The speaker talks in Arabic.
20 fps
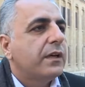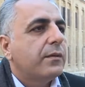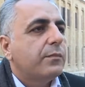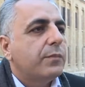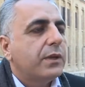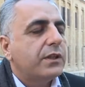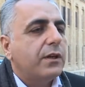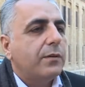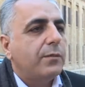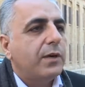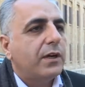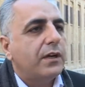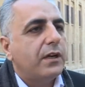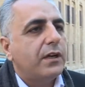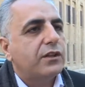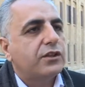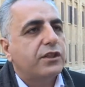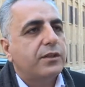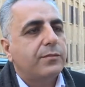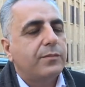بالضمان
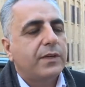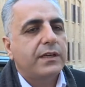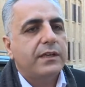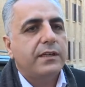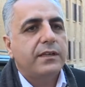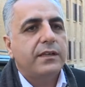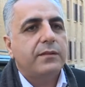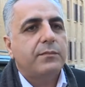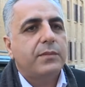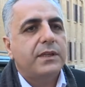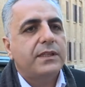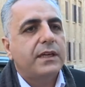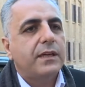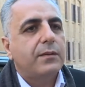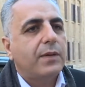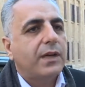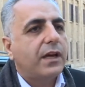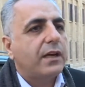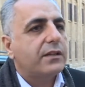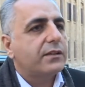الاجتماعي بدل
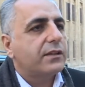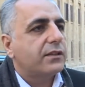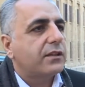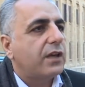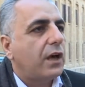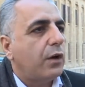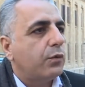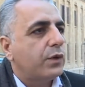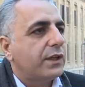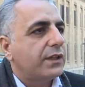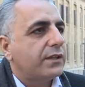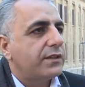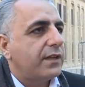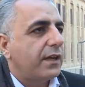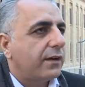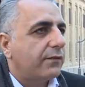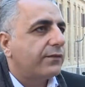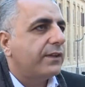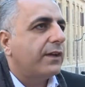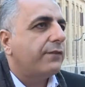ما نعطي تعويض
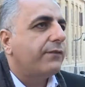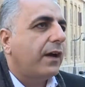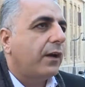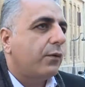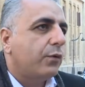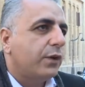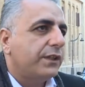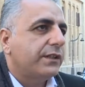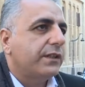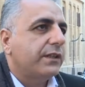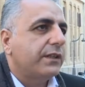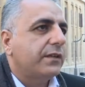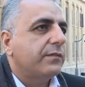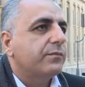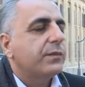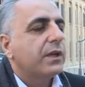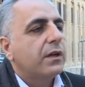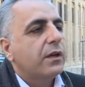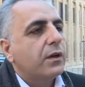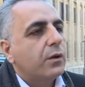صرف دفعة وحدة
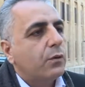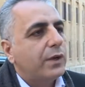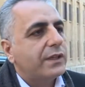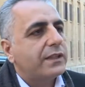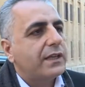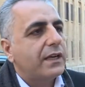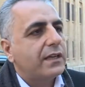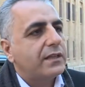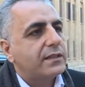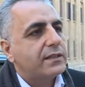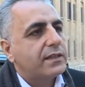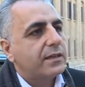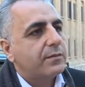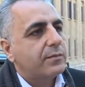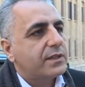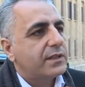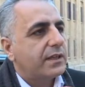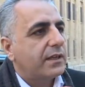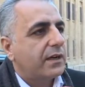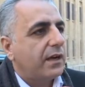وقت الإنسان
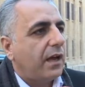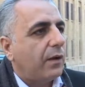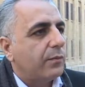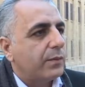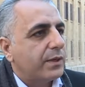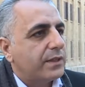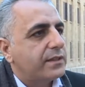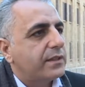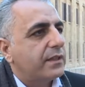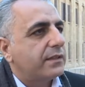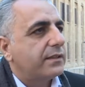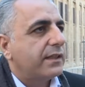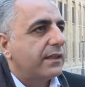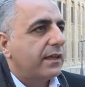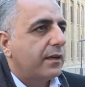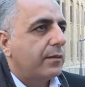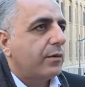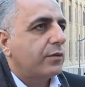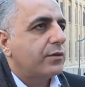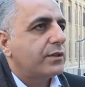بصير عمر الستين
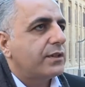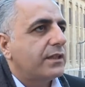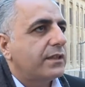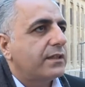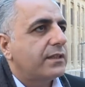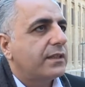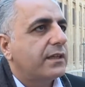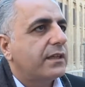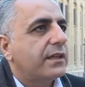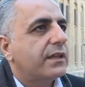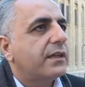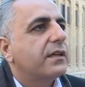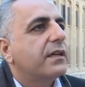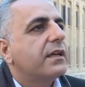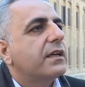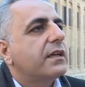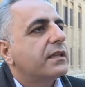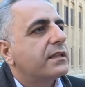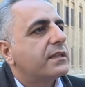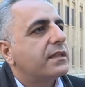64 سنة
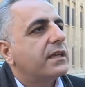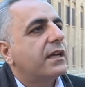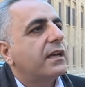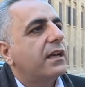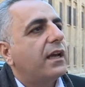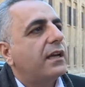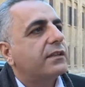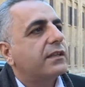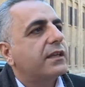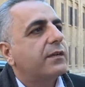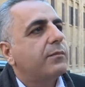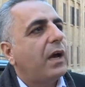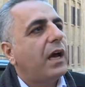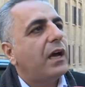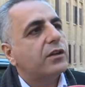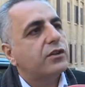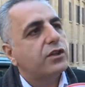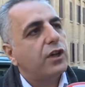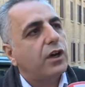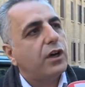نصير نعطيه
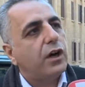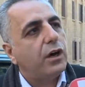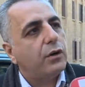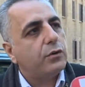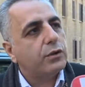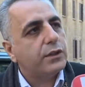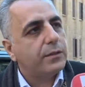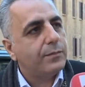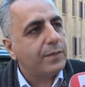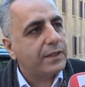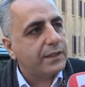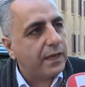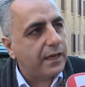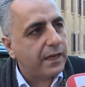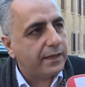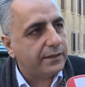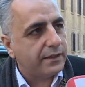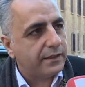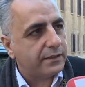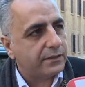معاش تقاعدي مدى
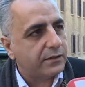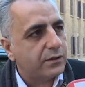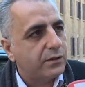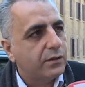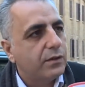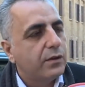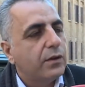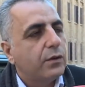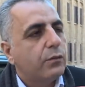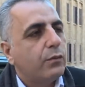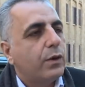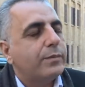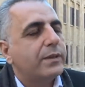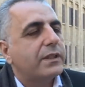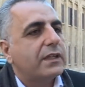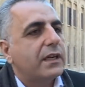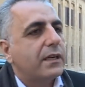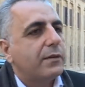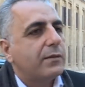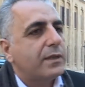الحياة نعم.
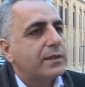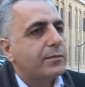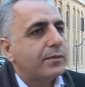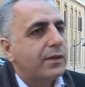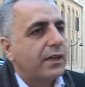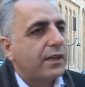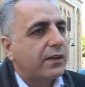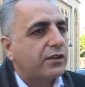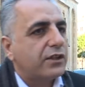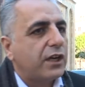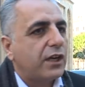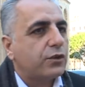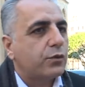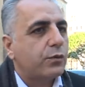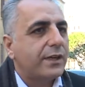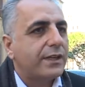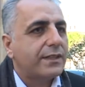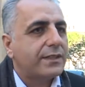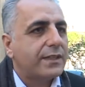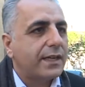وبالتالي بس بدنا نرجع
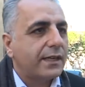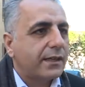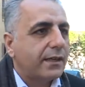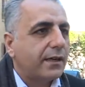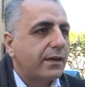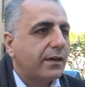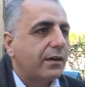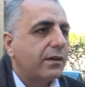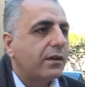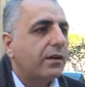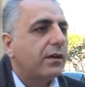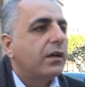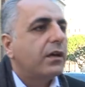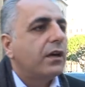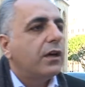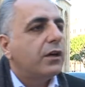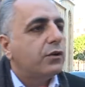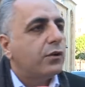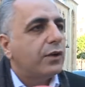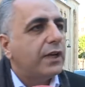شوي نذكر
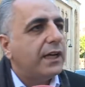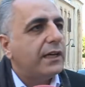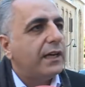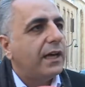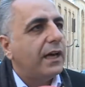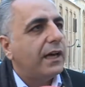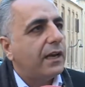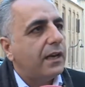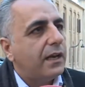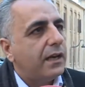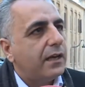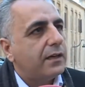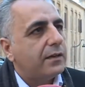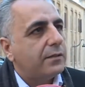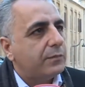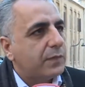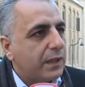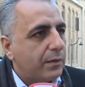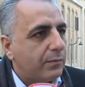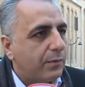انه نحن هلا
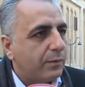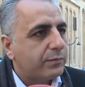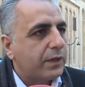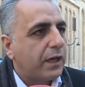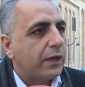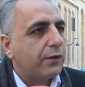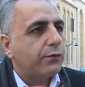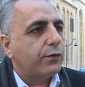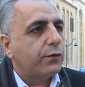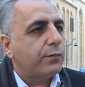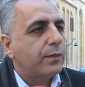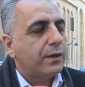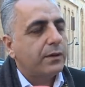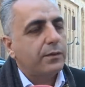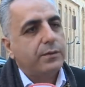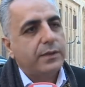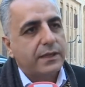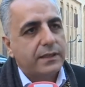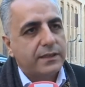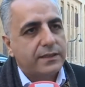مثل ما بتعرفوا
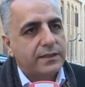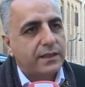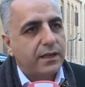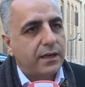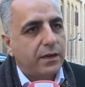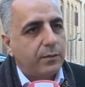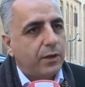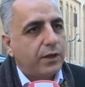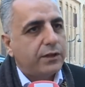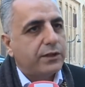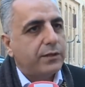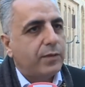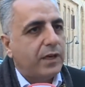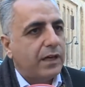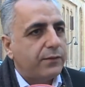بالسنه الماضيه بال